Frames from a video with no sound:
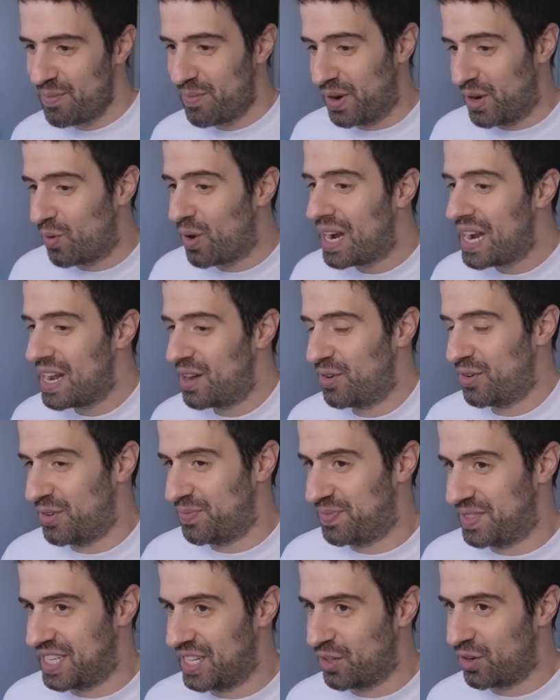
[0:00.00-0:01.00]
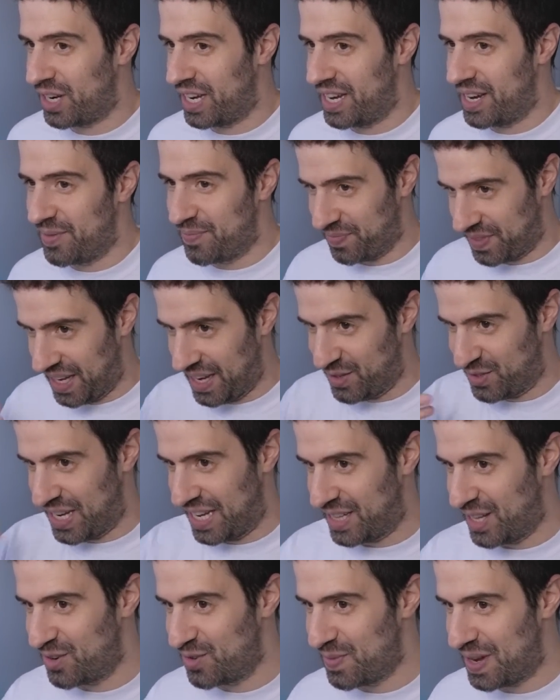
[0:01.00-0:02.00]
pero igual siento que, o sea,
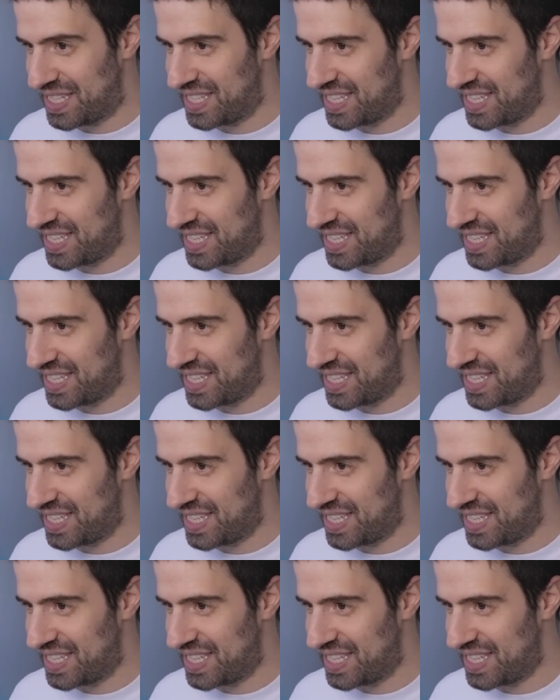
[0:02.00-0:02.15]
estoy más